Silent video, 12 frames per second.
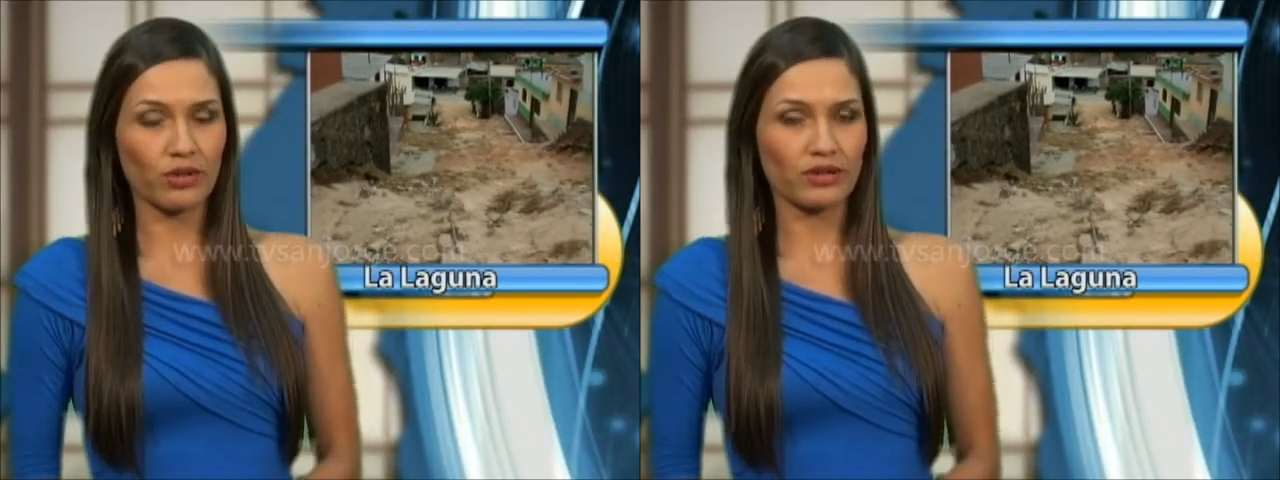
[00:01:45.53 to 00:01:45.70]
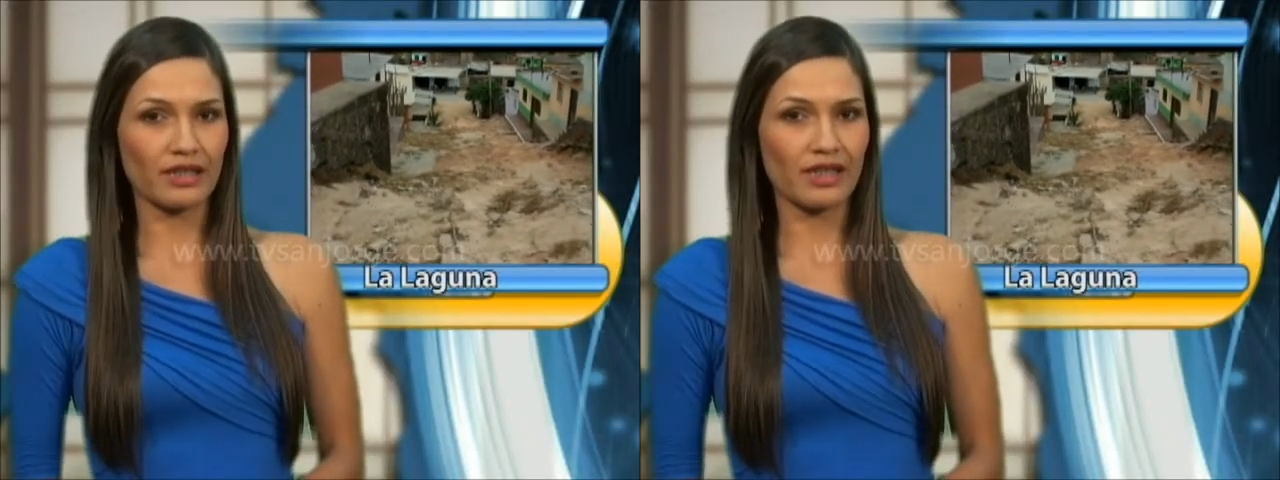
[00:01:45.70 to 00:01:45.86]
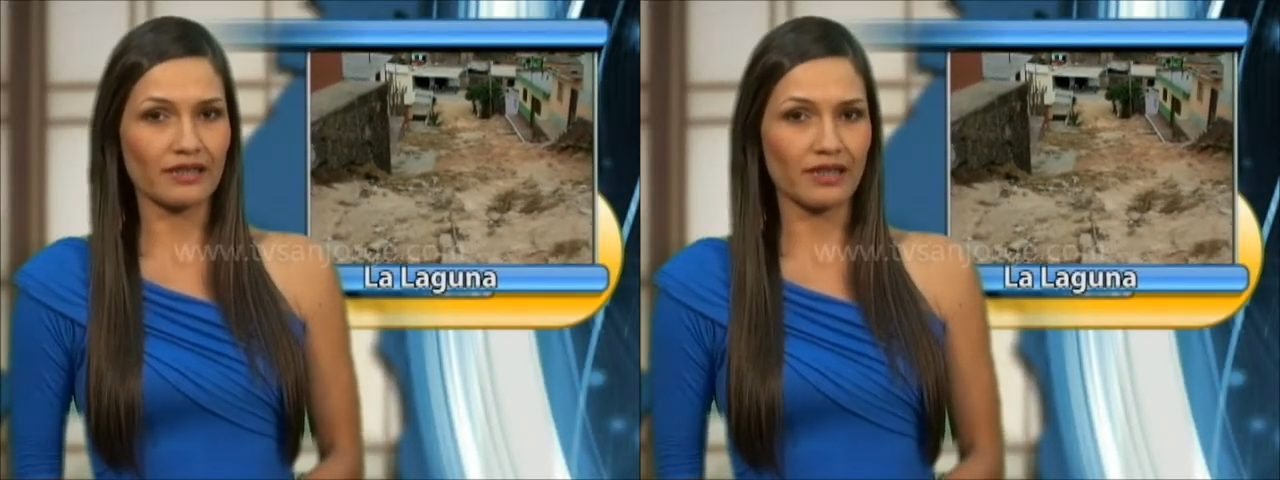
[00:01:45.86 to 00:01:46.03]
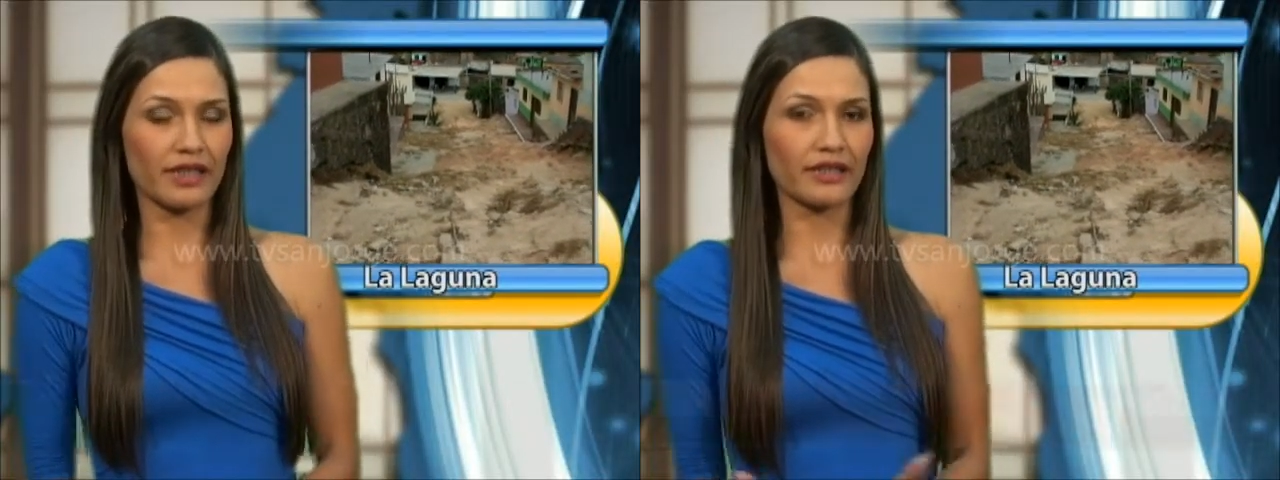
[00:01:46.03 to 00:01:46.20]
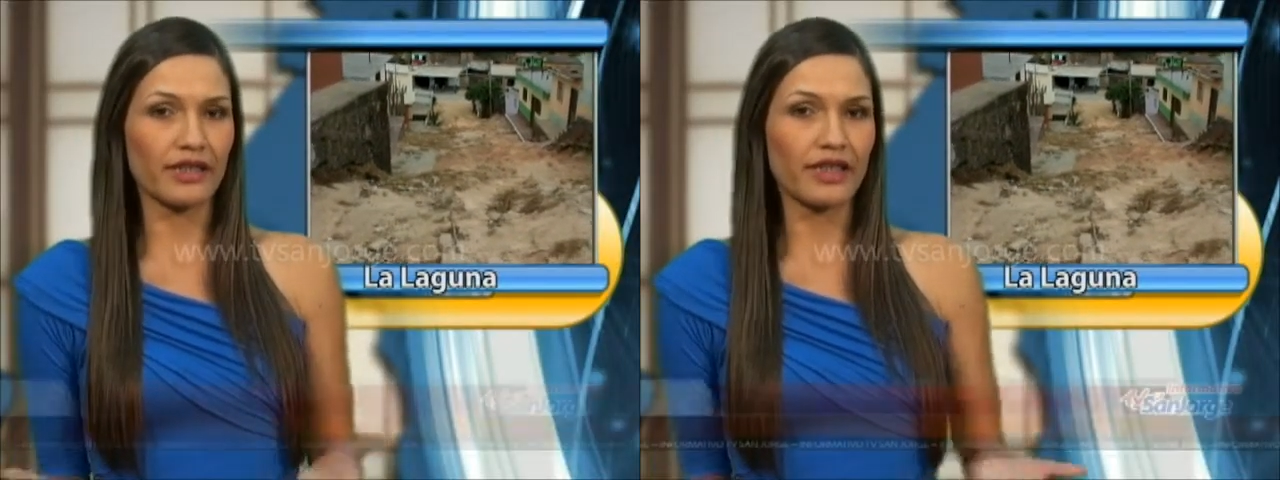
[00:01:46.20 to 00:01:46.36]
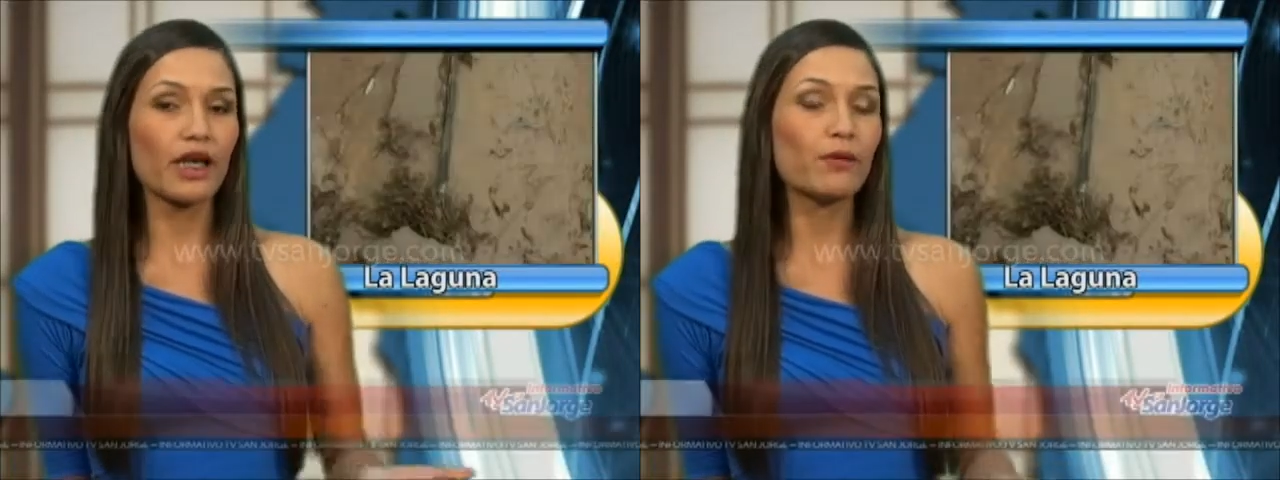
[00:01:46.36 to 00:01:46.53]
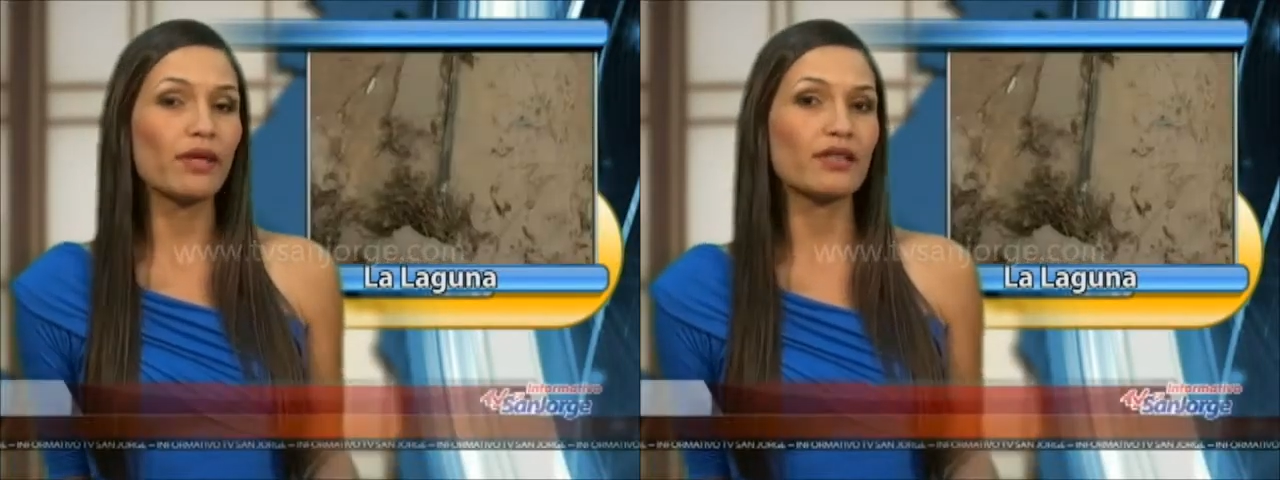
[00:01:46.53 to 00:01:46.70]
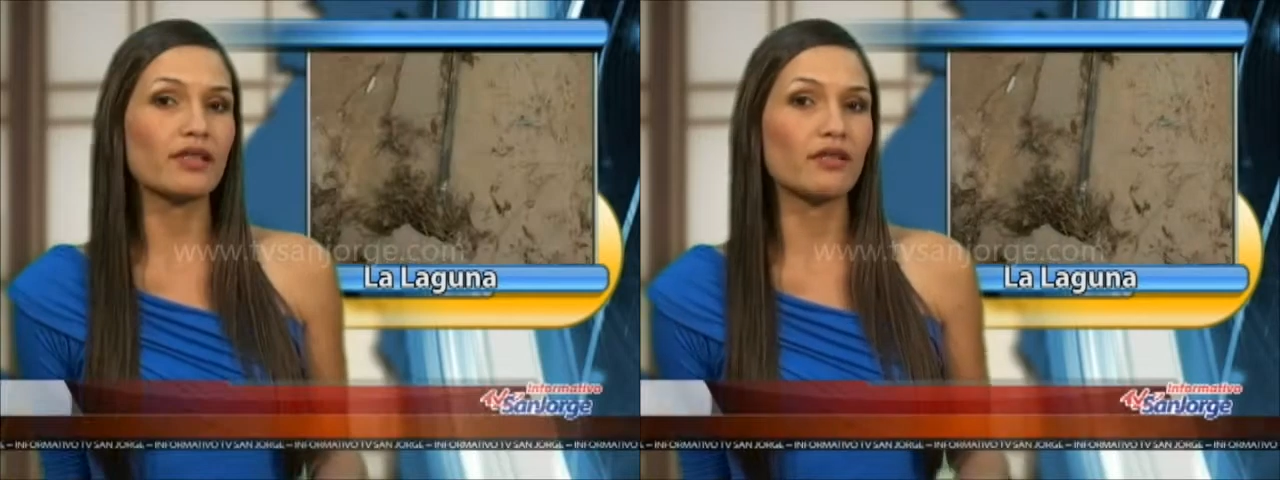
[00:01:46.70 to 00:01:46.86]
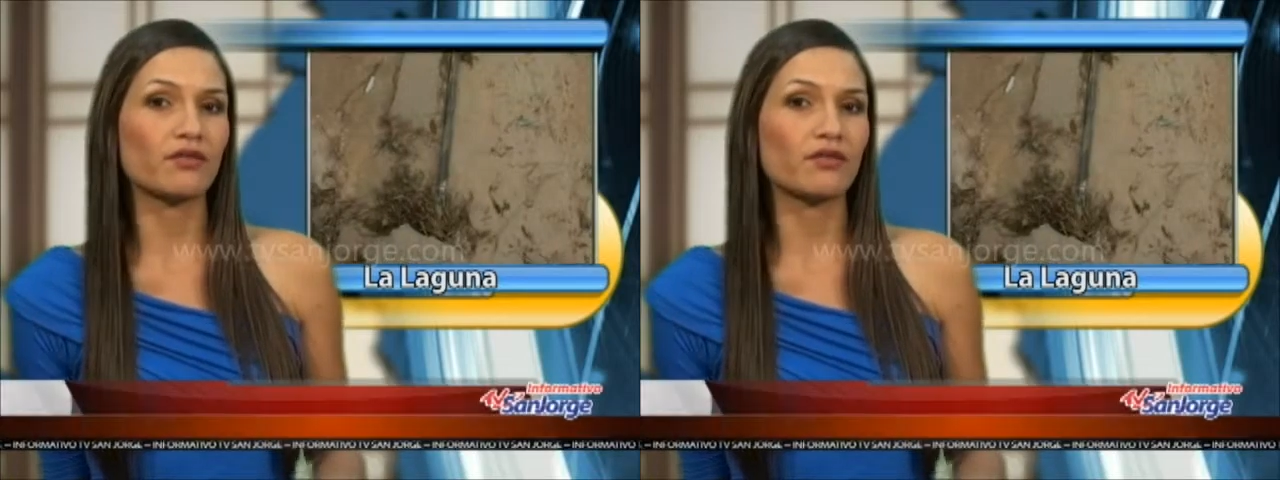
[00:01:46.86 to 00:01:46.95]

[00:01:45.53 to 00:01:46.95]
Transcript: pues la Secretaría de Vías e